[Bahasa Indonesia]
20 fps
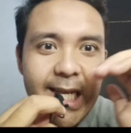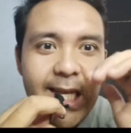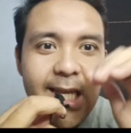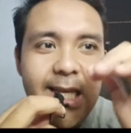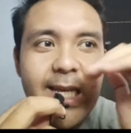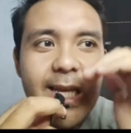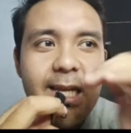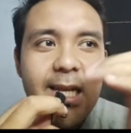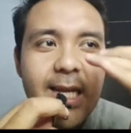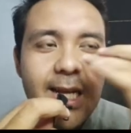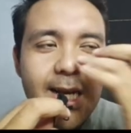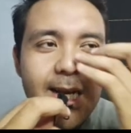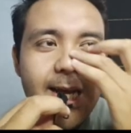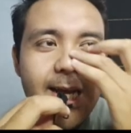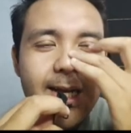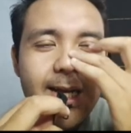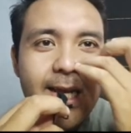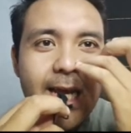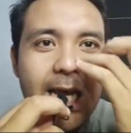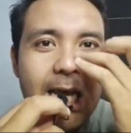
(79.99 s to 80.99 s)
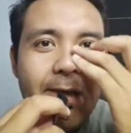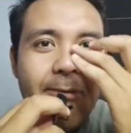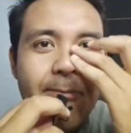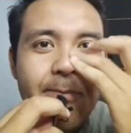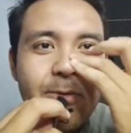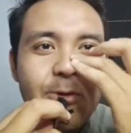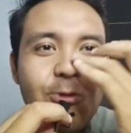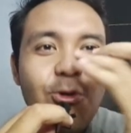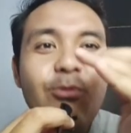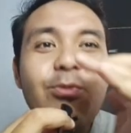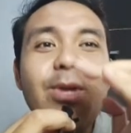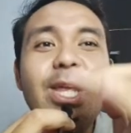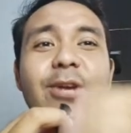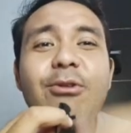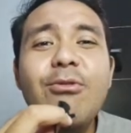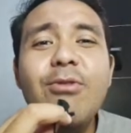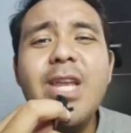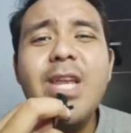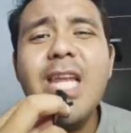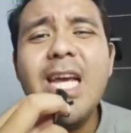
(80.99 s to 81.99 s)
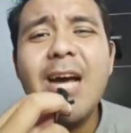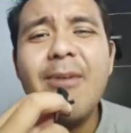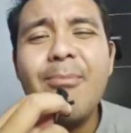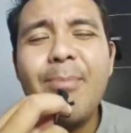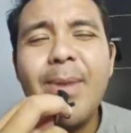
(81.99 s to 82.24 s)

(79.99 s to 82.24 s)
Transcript: Ini daily kelar nih ya. Gue bingung ini